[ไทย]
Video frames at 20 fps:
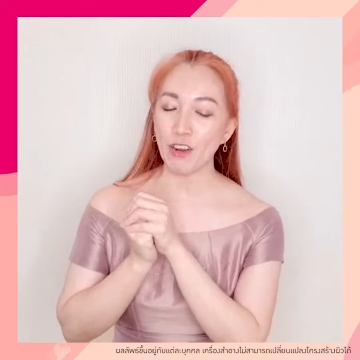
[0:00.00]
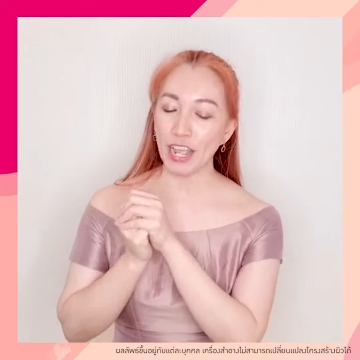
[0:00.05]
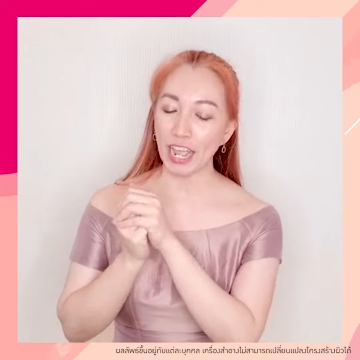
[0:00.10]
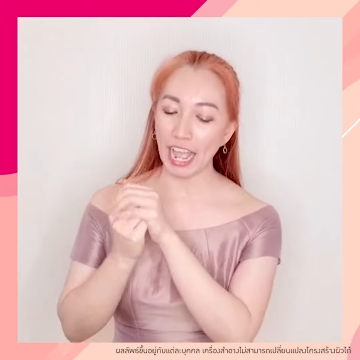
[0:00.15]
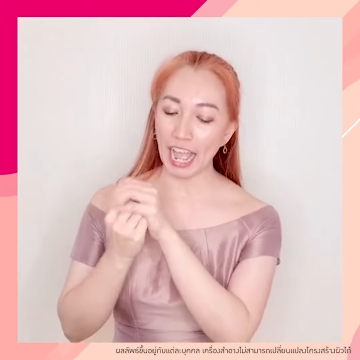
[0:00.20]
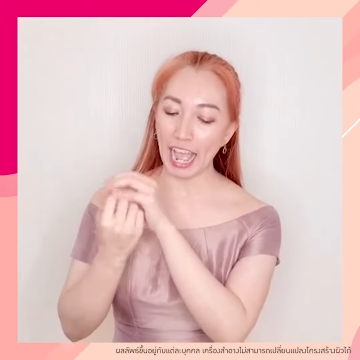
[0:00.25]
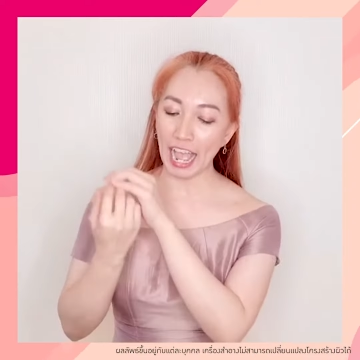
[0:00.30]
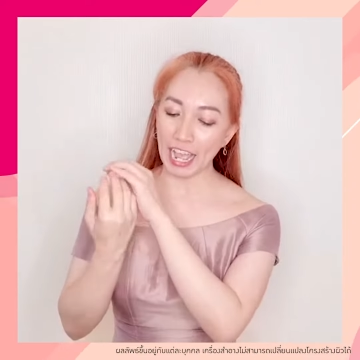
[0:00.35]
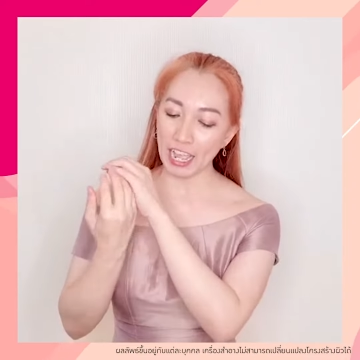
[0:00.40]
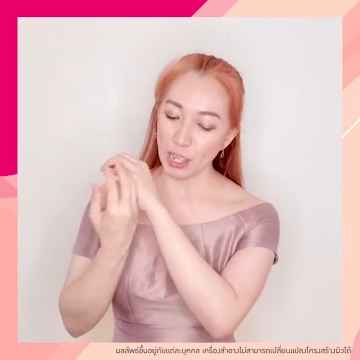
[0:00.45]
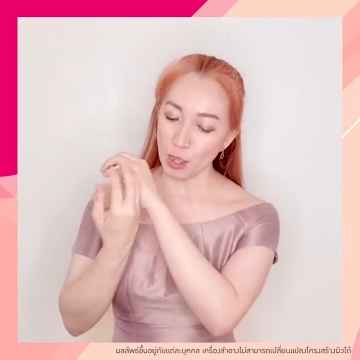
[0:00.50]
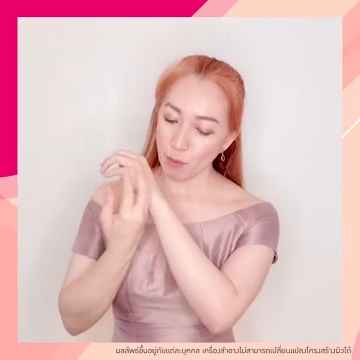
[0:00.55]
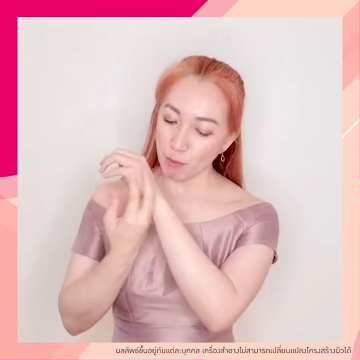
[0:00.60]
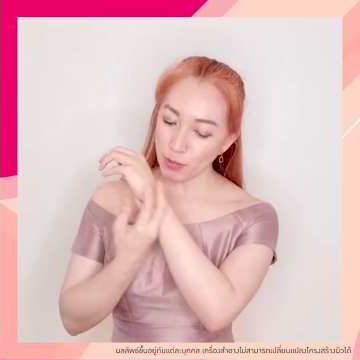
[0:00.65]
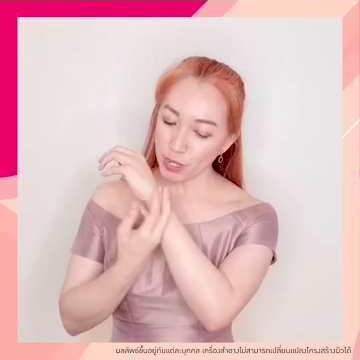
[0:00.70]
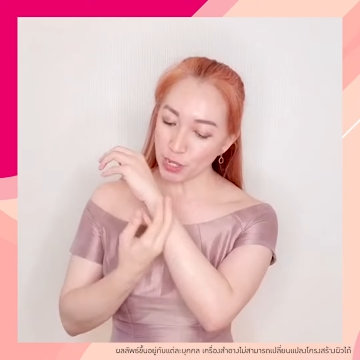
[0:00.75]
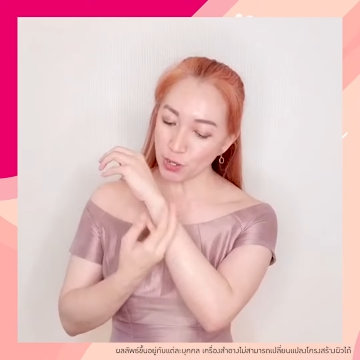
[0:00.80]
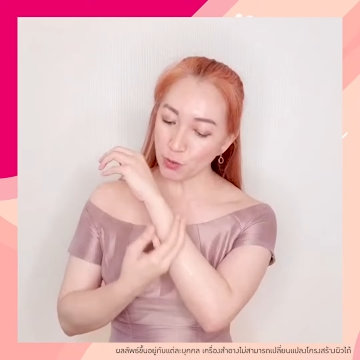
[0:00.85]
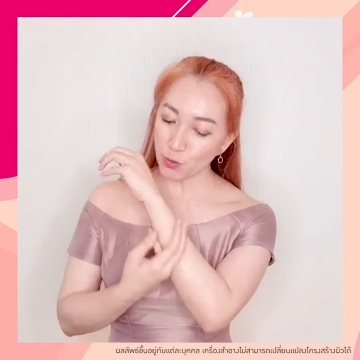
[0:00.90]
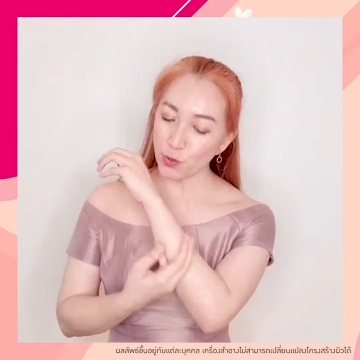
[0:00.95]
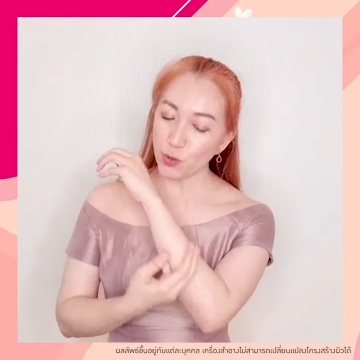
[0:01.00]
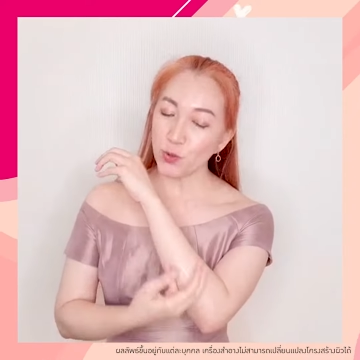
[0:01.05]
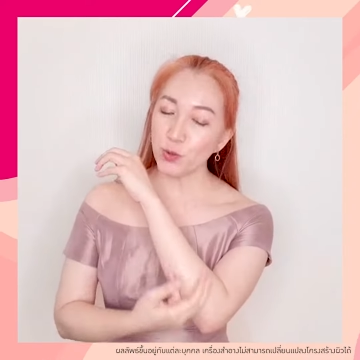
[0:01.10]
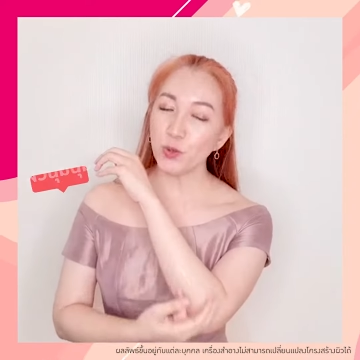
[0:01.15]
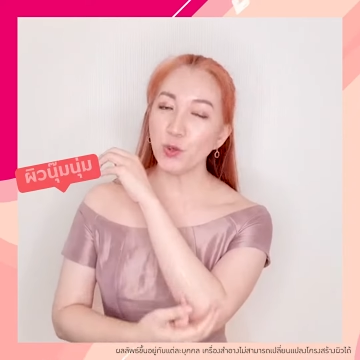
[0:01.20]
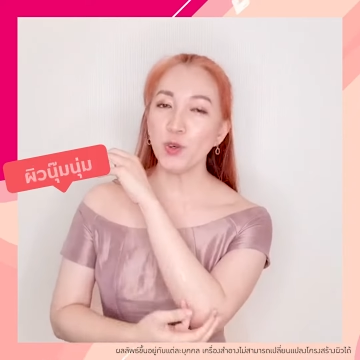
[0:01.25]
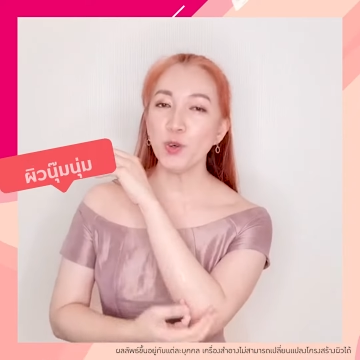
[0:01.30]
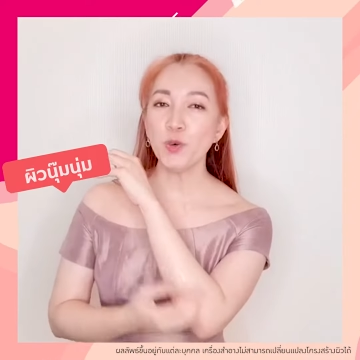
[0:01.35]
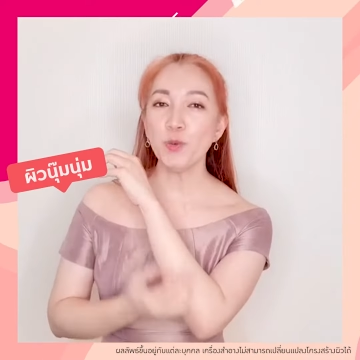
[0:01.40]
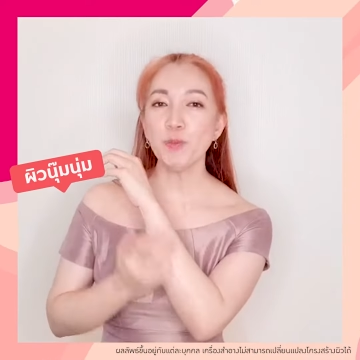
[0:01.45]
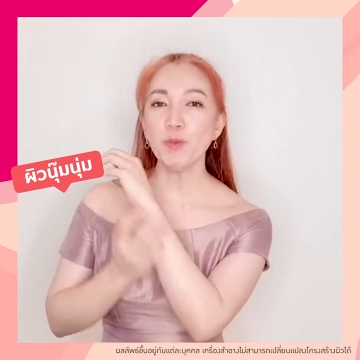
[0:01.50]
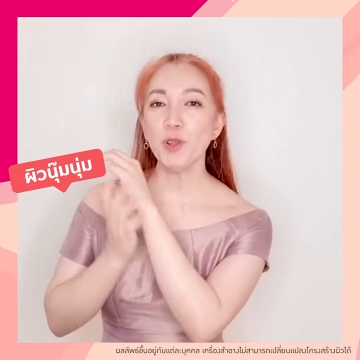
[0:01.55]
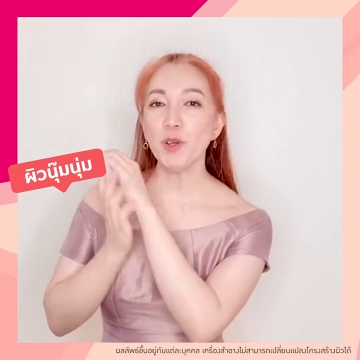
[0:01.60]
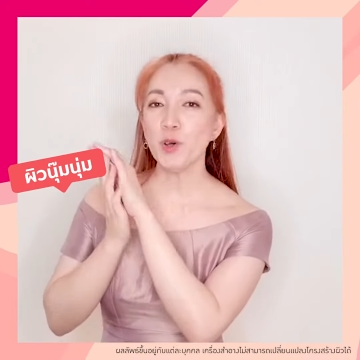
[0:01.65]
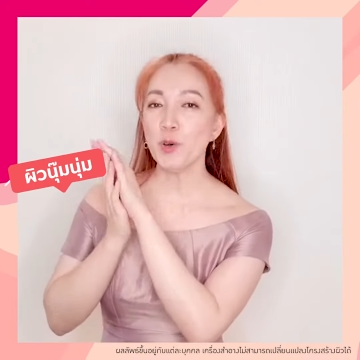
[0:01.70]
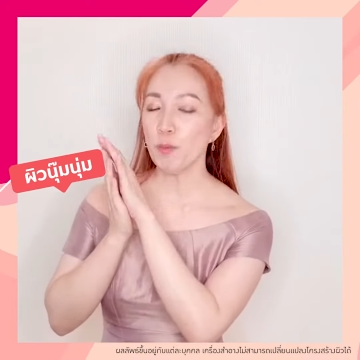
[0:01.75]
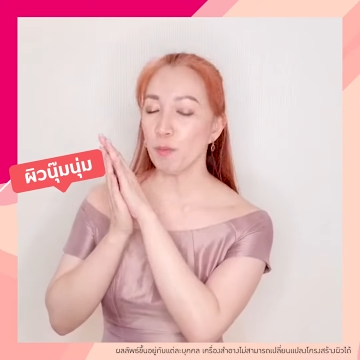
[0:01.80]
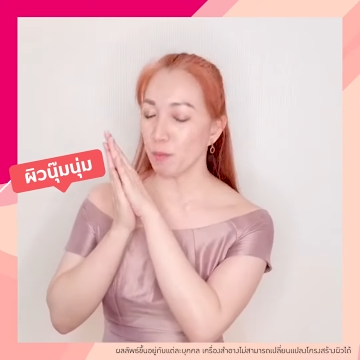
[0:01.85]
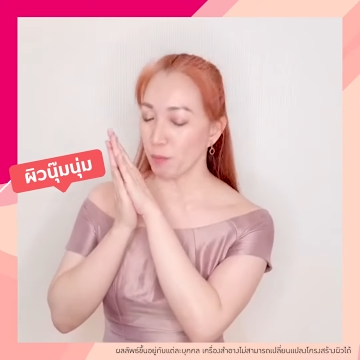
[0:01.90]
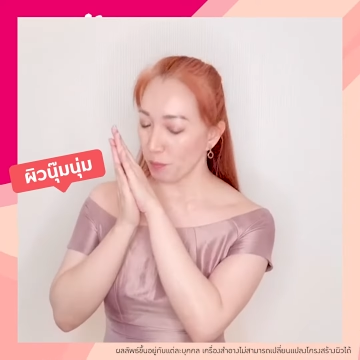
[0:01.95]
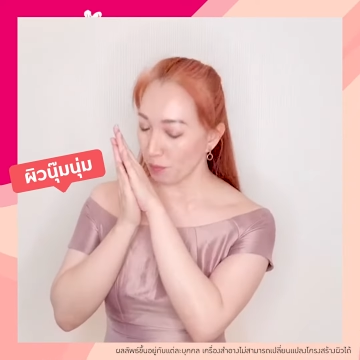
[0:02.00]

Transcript: นะคะผิวนุ่ม